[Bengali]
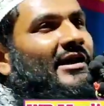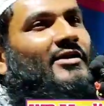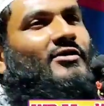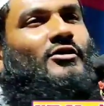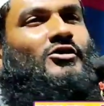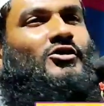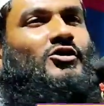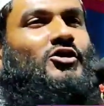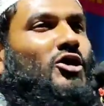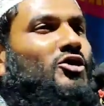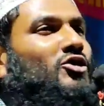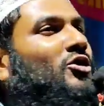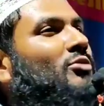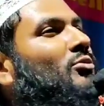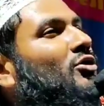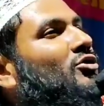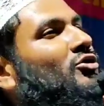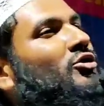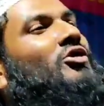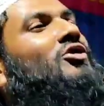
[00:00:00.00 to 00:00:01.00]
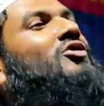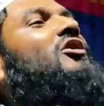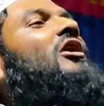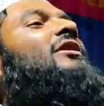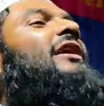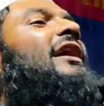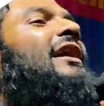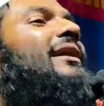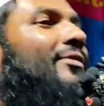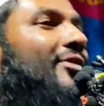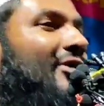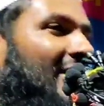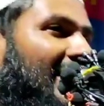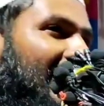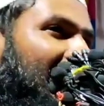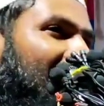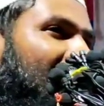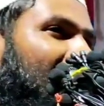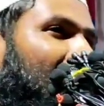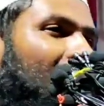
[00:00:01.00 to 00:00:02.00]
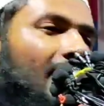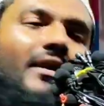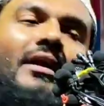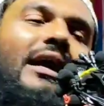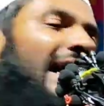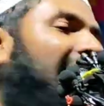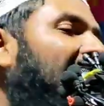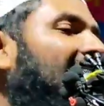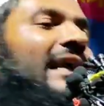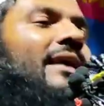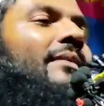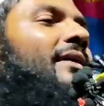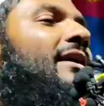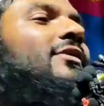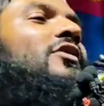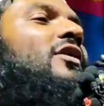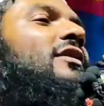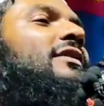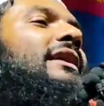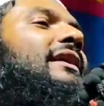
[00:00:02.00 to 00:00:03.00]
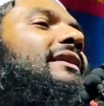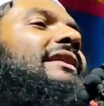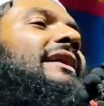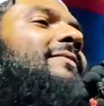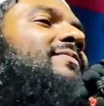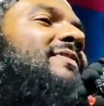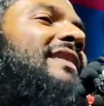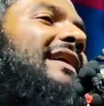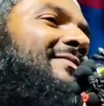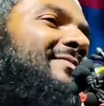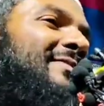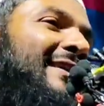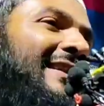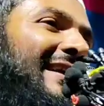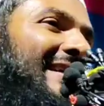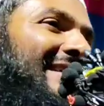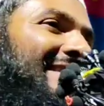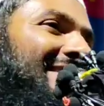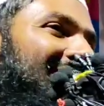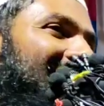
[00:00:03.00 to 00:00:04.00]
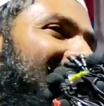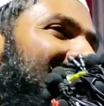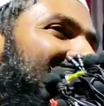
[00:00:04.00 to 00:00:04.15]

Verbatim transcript: আমি এখন যত মধুর কথাই বলি আর আমার কথার দাম থাকবে না